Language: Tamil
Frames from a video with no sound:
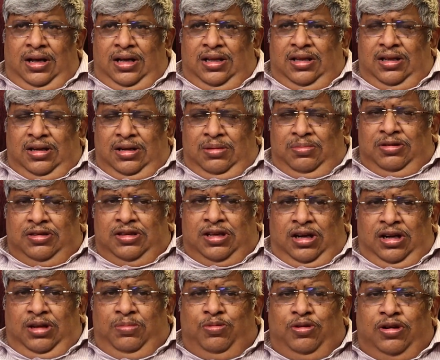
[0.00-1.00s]
அதை நம்ம
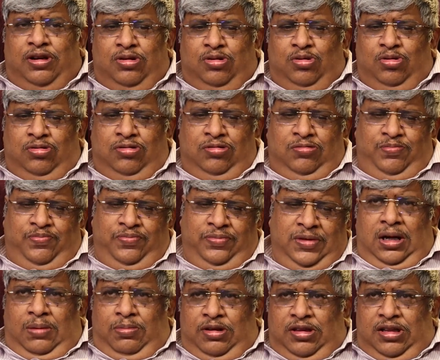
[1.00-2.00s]
தள்ளி போட தோணும்
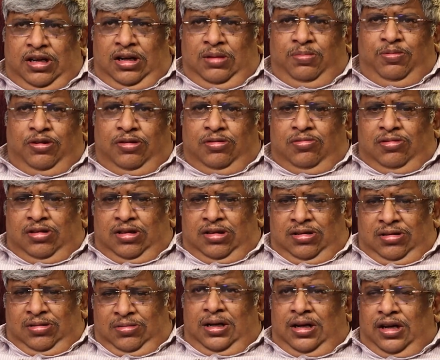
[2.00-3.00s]
அப்படி தள்ளி
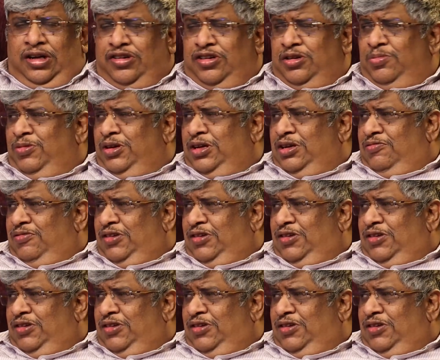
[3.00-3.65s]
போடக்கூடாது கஷ்டமான